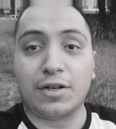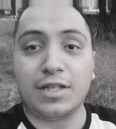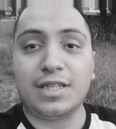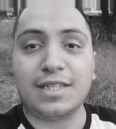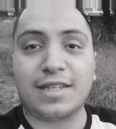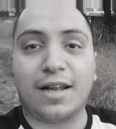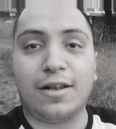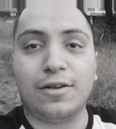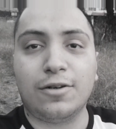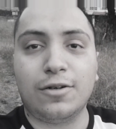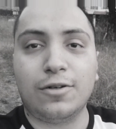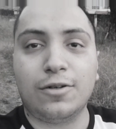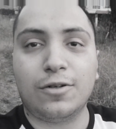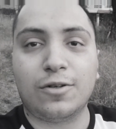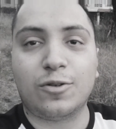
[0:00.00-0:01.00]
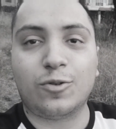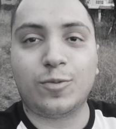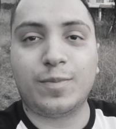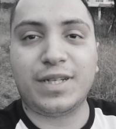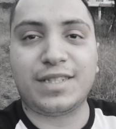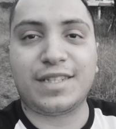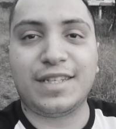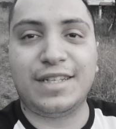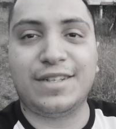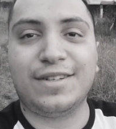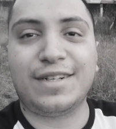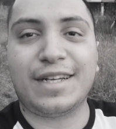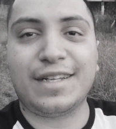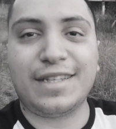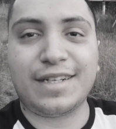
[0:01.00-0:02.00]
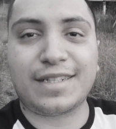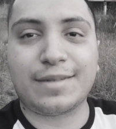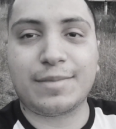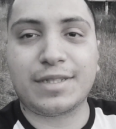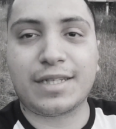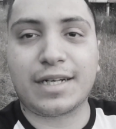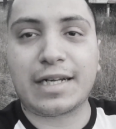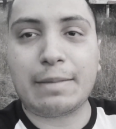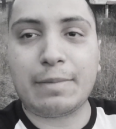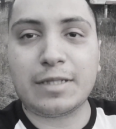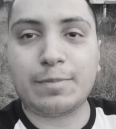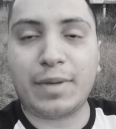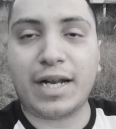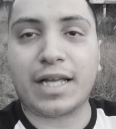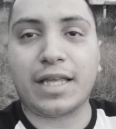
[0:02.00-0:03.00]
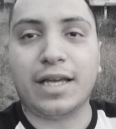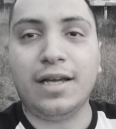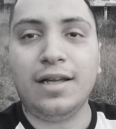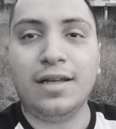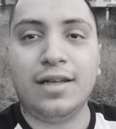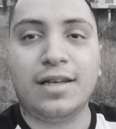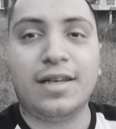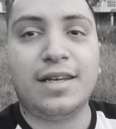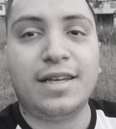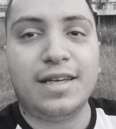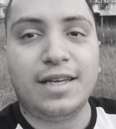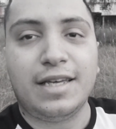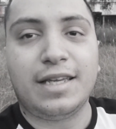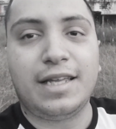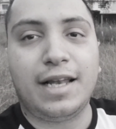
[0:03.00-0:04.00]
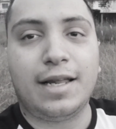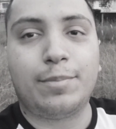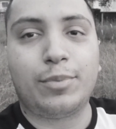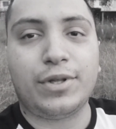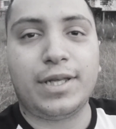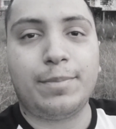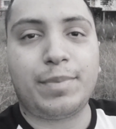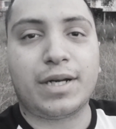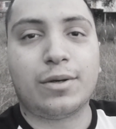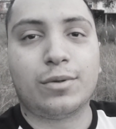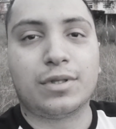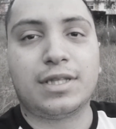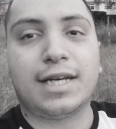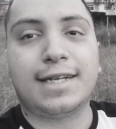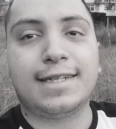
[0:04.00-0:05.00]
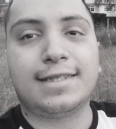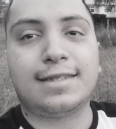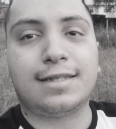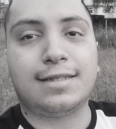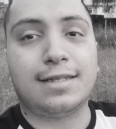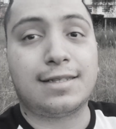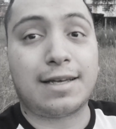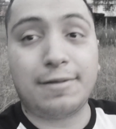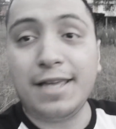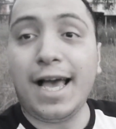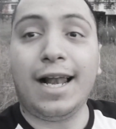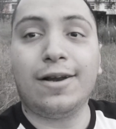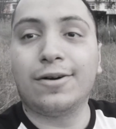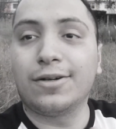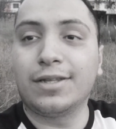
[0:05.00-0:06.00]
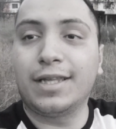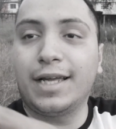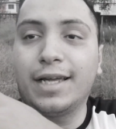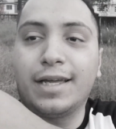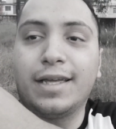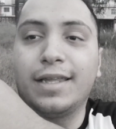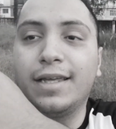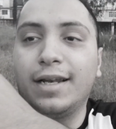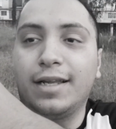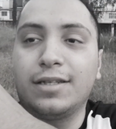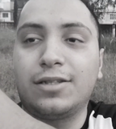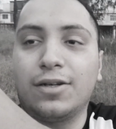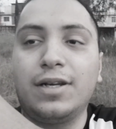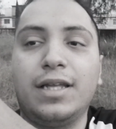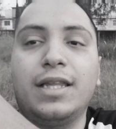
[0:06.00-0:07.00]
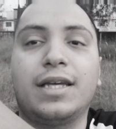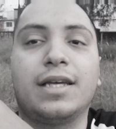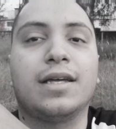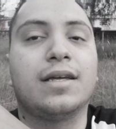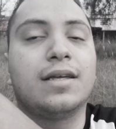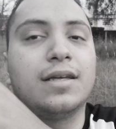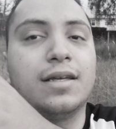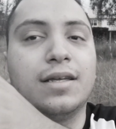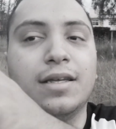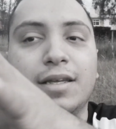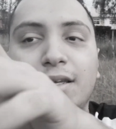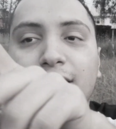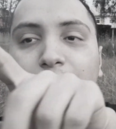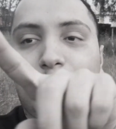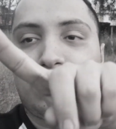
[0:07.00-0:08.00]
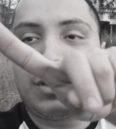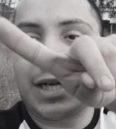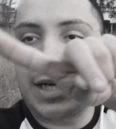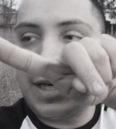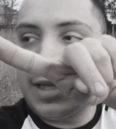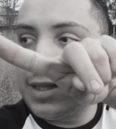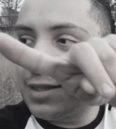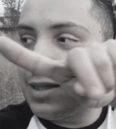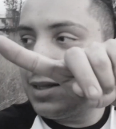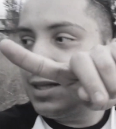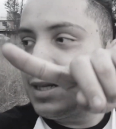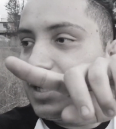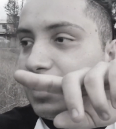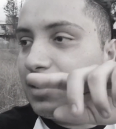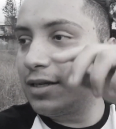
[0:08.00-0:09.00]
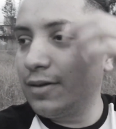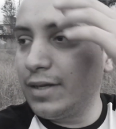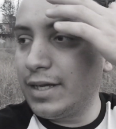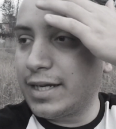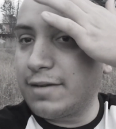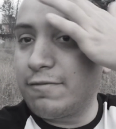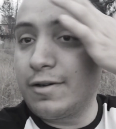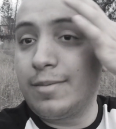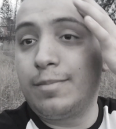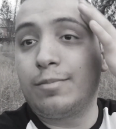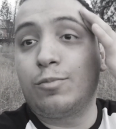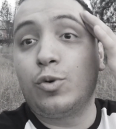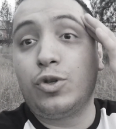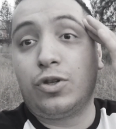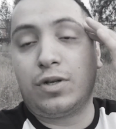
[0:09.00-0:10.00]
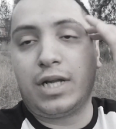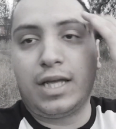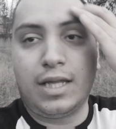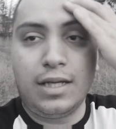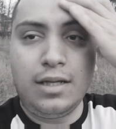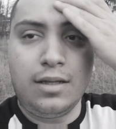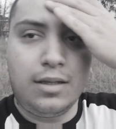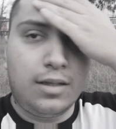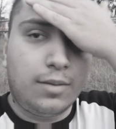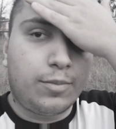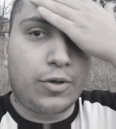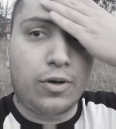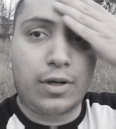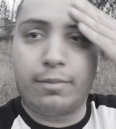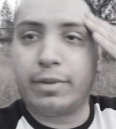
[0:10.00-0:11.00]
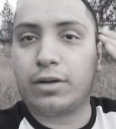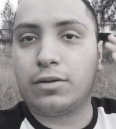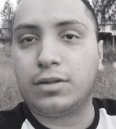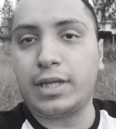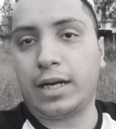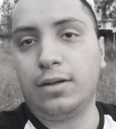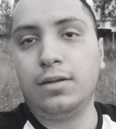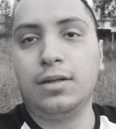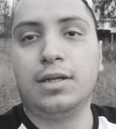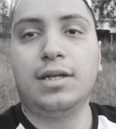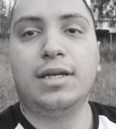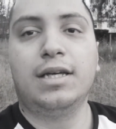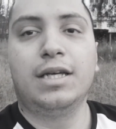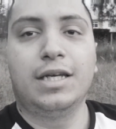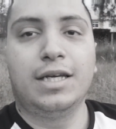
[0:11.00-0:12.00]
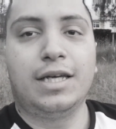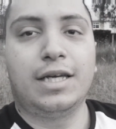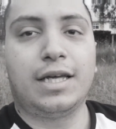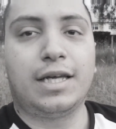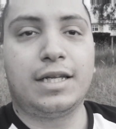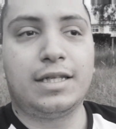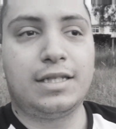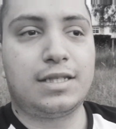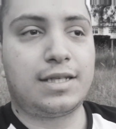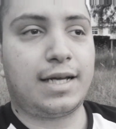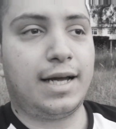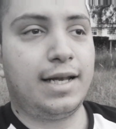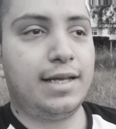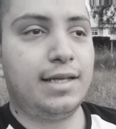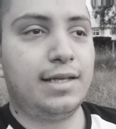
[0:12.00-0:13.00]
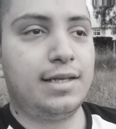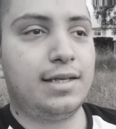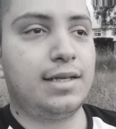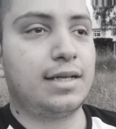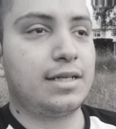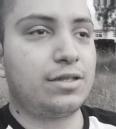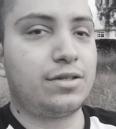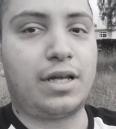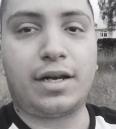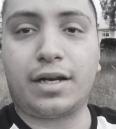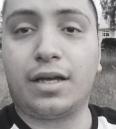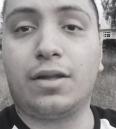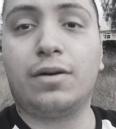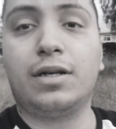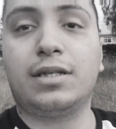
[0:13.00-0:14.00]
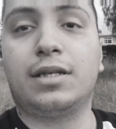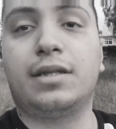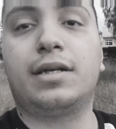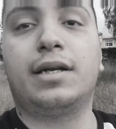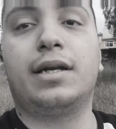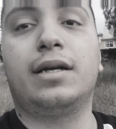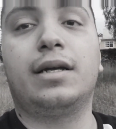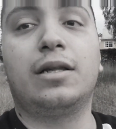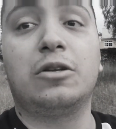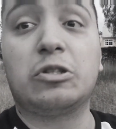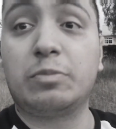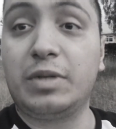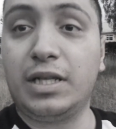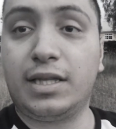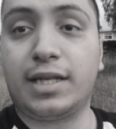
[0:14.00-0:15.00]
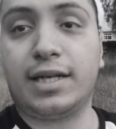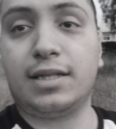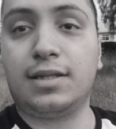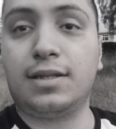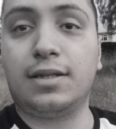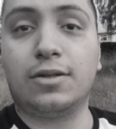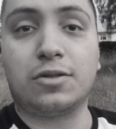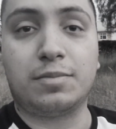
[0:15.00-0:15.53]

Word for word: Ahorita salió un vecino, que ahorita que me acerqué más para allá, y le pude preguntar este, si sabía algo de, la historia de, pues, de acá de este indigente, ¿no? Ya que fue muy sonada, por lo que me contaron, en Izcali, en estos alrededores entre el 2003 y